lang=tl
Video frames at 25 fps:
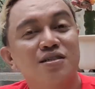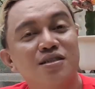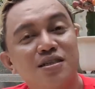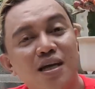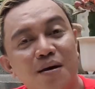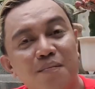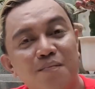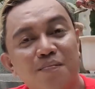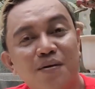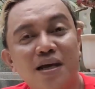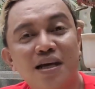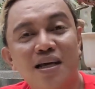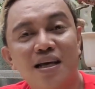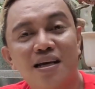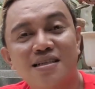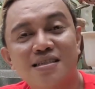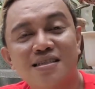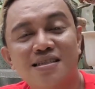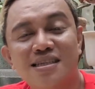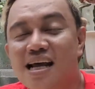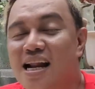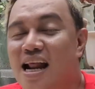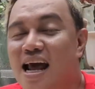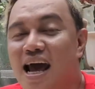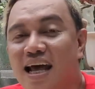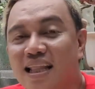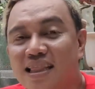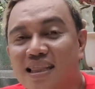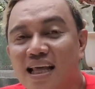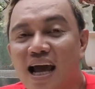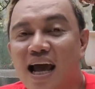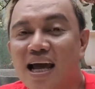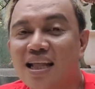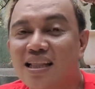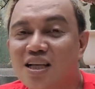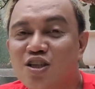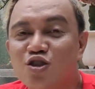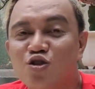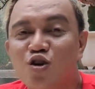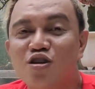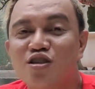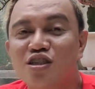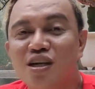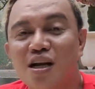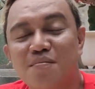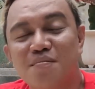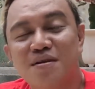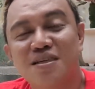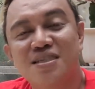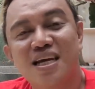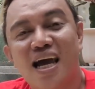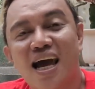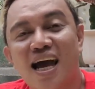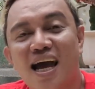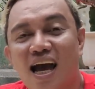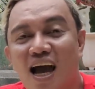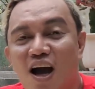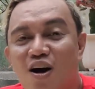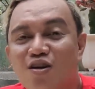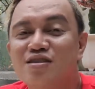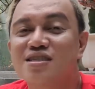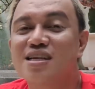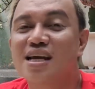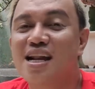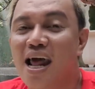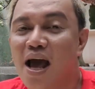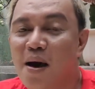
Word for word: Siyempre yan sa lahat ng ating social media accounts.